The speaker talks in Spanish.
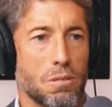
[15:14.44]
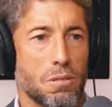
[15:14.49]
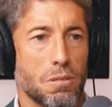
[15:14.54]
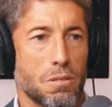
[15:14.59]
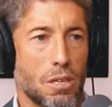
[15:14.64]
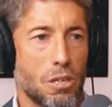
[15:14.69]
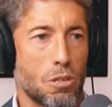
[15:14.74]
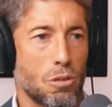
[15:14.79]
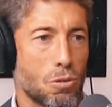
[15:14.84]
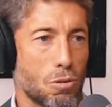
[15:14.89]

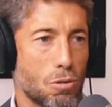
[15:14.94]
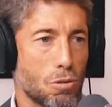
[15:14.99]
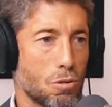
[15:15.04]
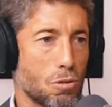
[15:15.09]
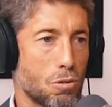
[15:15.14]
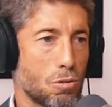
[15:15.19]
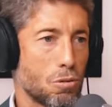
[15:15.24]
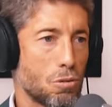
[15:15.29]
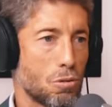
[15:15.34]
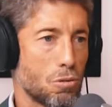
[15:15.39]

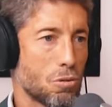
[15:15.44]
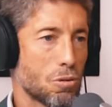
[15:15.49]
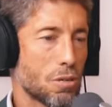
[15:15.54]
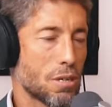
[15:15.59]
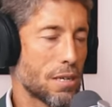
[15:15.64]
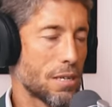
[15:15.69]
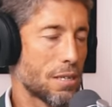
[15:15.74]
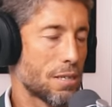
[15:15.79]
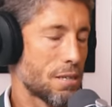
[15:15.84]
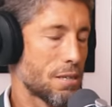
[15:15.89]
intento
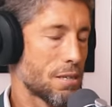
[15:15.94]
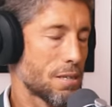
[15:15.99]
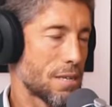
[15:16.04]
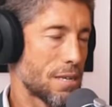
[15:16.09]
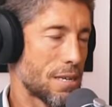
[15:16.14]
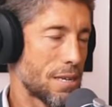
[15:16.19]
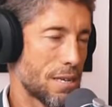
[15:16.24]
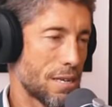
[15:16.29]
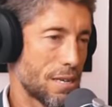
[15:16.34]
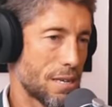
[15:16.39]

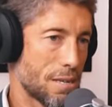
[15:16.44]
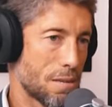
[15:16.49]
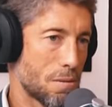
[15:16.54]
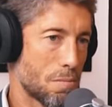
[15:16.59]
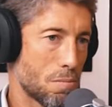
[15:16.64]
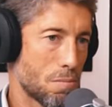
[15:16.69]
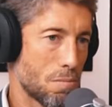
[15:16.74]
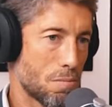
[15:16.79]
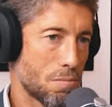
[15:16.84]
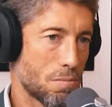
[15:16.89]

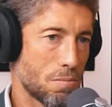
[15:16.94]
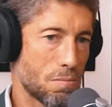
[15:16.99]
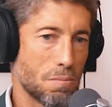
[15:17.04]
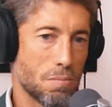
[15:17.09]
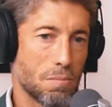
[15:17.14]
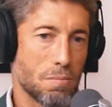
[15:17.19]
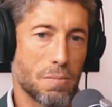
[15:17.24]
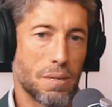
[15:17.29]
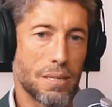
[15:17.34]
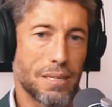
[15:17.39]
que, mm,
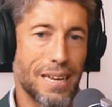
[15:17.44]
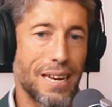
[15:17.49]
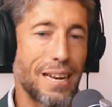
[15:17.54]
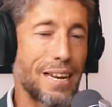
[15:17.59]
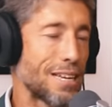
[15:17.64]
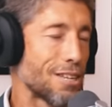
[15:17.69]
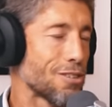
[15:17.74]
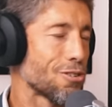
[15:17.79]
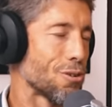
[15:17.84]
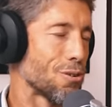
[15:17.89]

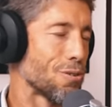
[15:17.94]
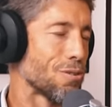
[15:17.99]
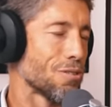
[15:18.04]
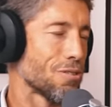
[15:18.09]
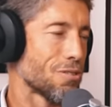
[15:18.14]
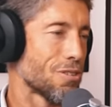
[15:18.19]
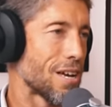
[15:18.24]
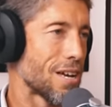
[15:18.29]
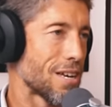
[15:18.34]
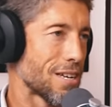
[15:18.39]
meterle eso, ¿no?
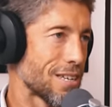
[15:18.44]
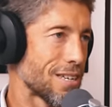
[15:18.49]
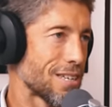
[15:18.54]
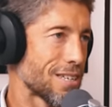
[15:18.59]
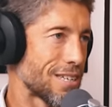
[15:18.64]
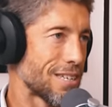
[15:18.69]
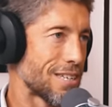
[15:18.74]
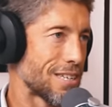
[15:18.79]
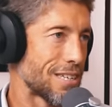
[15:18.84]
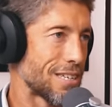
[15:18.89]
O sea,
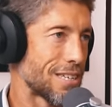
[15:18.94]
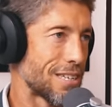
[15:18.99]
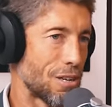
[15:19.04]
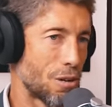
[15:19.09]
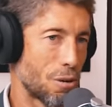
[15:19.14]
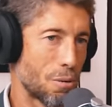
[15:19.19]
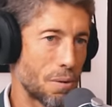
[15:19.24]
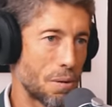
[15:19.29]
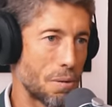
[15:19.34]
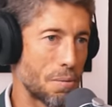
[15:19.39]
que,
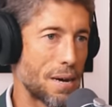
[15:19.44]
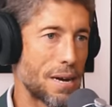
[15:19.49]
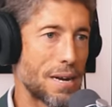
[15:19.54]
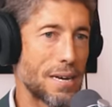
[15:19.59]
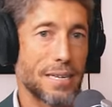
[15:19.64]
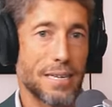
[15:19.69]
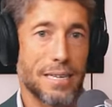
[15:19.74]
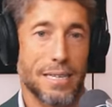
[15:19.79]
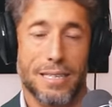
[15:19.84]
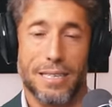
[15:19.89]
lo
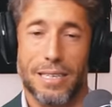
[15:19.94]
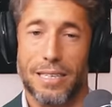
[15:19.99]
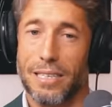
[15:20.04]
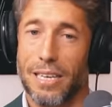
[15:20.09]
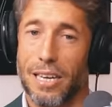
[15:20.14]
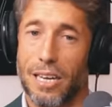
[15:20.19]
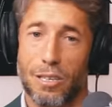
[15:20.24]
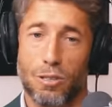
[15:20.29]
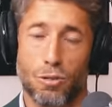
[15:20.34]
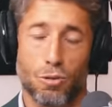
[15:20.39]
vivan, que
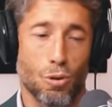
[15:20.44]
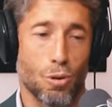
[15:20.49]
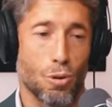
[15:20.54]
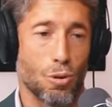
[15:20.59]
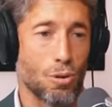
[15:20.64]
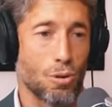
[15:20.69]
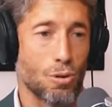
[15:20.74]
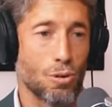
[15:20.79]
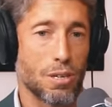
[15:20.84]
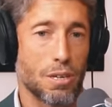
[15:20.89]
sientan
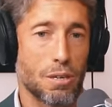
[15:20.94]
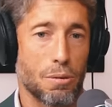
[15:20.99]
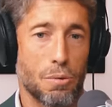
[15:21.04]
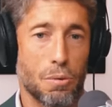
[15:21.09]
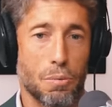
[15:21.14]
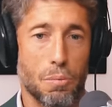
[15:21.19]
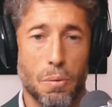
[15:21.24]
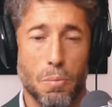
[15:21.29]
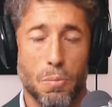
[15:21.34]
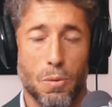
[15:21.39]
todo lo que
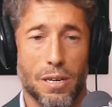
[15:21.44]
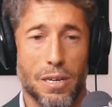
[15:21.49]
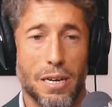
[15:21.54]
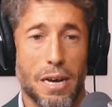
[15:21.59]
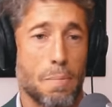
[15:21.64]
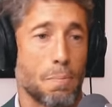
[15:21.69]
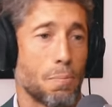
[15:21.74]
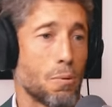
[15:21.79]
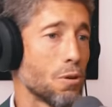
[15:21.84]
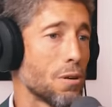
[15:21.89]
vivimos el
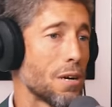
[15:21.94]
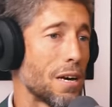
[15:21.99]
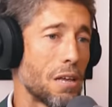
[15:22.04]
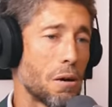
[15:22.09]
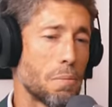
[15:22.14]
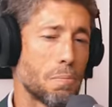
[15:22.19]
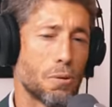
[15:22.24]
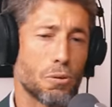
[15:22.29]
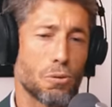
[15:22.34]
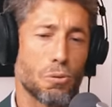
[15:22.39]
campo,
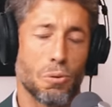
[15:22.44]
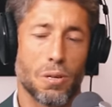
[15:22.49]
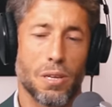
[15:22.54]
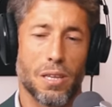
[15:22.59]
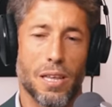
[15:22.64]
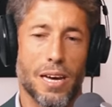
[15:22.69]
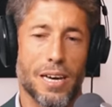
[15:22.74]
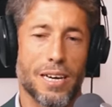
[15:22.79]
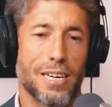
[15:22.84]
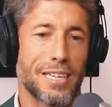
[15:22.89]
cada
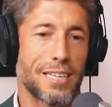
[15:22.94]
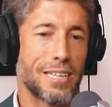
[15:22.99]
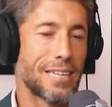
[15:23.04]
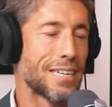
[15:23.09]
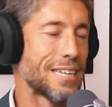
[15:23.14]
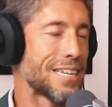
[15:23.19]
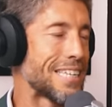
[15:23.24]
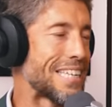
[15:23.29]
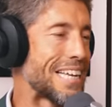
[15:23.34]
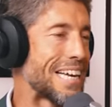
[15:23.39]
oportunidad
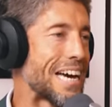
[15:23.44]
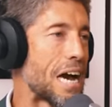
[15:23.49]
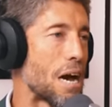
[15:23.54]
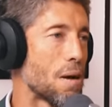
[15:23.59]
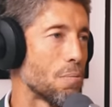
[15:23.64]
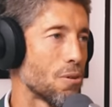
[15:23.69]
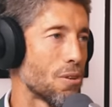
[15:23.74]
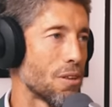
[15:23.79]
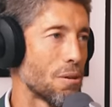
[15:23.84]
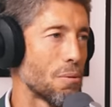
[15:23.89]
que
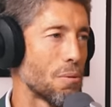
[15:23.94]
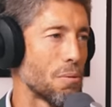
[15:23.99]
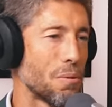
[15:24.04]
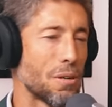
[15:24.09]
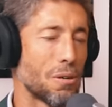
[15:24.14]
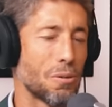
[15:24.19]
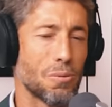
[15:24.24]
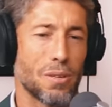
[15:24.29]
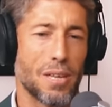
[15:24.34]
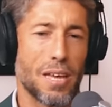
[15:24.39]
tengamos de
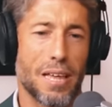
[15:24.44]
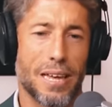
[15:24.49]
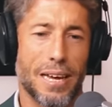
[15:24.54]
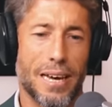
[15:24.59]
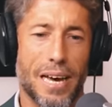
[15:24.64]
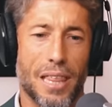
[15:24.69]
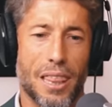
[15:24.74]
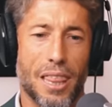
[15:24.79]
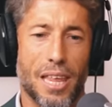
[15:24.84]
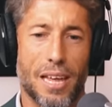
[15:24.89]
vivir un día de
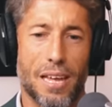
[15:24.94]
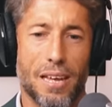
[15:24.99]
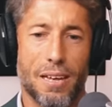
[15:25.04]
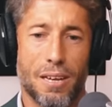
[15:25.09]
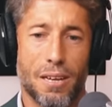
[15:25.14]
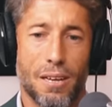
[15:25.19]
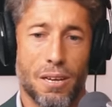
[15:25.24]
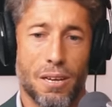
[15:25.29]
caza,